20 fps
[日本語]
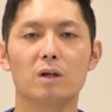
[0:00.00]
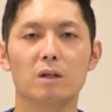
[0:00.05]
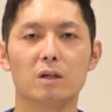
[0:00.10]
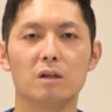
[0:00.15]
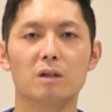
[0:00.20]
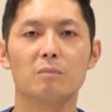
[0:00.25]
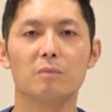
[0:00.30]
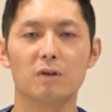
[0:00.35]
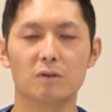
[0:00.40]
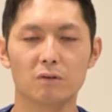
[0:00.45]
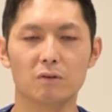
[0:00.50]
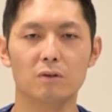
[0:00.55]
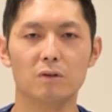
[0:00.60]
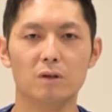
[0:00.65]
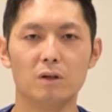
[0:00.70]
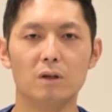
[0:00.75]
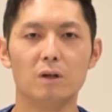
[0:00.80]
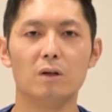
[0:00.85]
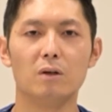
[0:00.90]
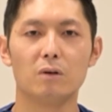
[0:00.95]
ができます
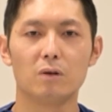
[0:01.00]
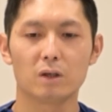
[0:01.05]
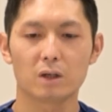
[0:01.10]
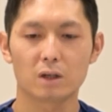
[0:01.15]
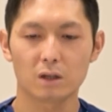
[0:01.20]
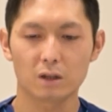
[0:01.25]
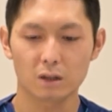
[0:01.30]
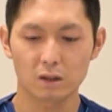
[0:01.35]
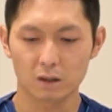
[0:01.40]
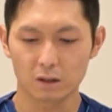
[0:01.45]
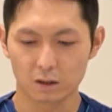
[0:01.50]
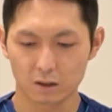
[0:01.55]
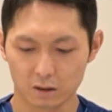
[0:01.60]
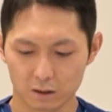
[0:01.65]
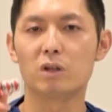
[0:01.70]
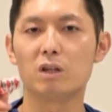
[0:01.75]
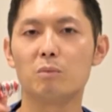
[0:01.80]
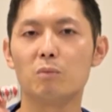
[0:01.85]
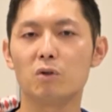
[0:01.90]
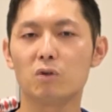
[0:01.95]
それから
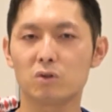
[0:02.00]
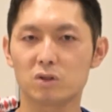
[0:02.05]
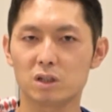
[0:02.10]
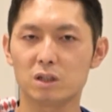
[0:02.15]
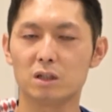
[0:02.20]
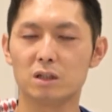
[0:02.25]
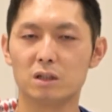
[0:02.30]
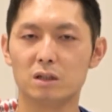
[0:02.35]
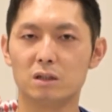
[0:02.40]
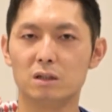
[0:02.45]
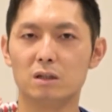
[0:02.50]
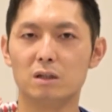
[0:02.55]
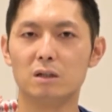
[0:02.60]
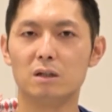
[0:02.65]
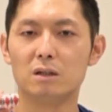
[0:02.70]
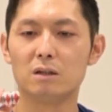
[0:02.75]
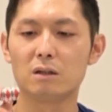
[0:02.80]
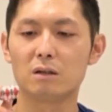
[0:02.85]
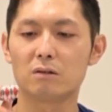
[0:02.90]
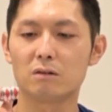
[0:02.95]
吹き戻し
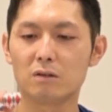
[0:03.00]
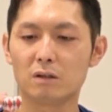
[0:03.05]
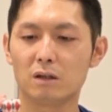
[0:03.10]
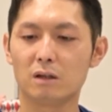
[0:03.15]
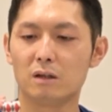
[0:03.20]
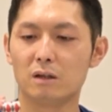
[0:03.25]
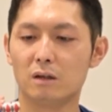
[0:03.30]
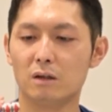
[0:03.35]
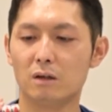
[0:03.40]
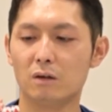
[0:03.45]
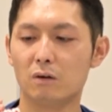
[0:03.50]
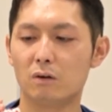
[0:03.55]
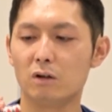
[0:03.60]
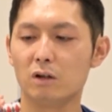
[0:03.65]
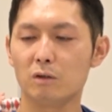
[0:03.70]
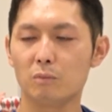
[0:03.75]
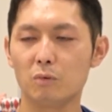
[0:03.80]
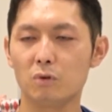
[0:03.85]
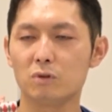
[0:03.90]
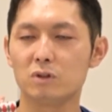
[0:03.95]
ですねこ
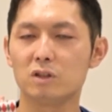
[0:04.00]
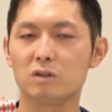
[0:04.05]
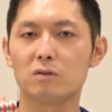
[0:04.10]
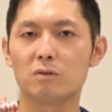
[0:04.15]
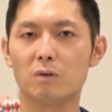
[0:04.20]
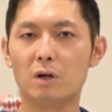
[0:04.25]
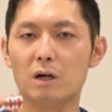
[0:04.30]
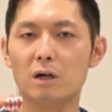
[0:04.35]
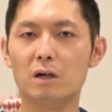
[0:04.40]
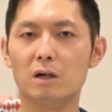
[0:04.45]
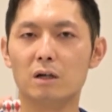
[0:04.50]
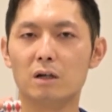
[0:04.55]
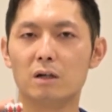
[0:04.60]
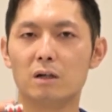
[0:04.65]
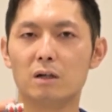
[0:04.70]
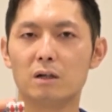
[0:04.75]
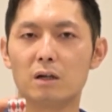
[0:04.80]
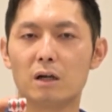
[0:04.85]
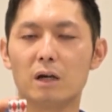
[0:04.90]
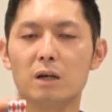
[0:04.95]
れも実は
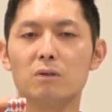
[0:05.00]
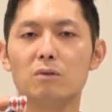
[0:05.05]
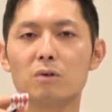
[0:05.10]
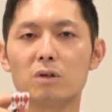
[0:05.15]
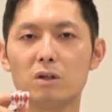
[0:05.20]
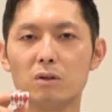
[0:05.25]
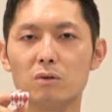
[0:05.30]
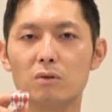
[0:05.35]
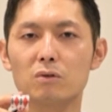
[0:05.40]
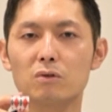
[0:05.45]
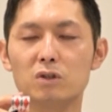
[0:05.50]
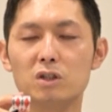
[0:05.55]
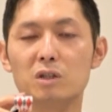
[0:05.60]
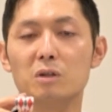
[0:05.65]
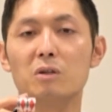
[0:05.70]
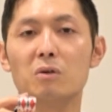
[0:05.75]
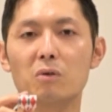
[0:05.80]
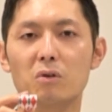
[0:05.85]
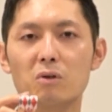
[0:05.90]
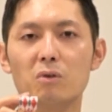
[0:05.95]
肺の機能
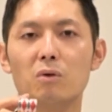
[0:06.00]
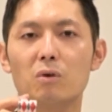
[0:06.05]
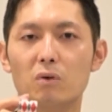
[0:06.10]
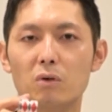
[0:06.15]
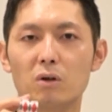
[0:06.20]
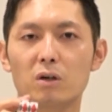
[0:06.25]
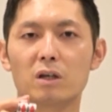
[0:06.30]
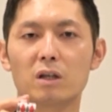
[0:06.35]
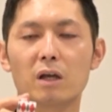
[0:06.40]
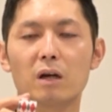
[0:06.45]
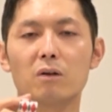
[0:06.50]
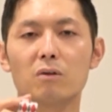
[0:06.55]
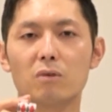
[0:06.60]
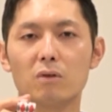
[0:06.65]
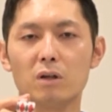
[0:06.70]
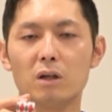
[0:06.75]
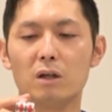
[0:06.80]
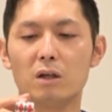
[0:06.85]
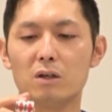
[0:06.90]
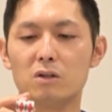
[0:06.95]
口の機能を鍛える
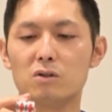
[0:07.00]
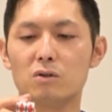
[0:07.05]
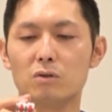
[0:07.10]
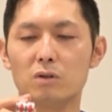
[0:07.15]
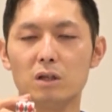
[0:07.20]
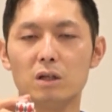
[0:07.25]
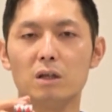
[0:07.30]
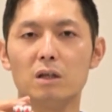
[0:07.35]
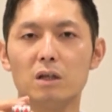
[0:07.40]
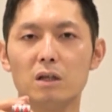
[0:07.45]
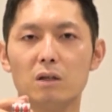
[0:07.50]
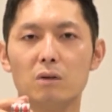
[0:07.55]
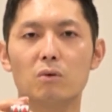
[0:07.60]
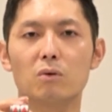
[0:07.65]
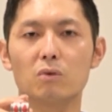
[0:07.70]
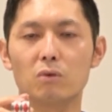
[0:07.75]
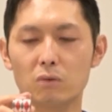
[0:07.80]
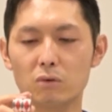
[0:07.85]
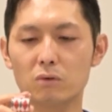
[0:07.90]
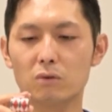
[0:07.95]
のに非常にいい
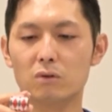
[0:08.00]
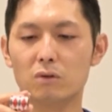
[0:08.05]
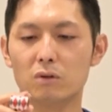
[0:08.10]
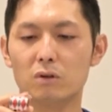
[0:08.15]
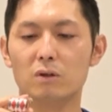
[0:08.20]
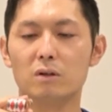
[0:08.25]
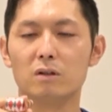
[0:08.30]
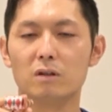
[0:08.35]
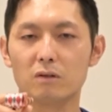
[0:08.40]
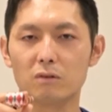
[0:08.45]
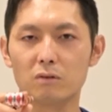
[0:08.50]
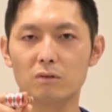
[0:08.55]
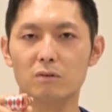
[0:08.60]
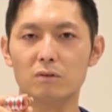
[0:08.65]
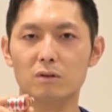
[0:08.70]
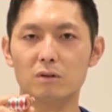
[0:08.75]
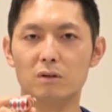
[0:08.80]
道具です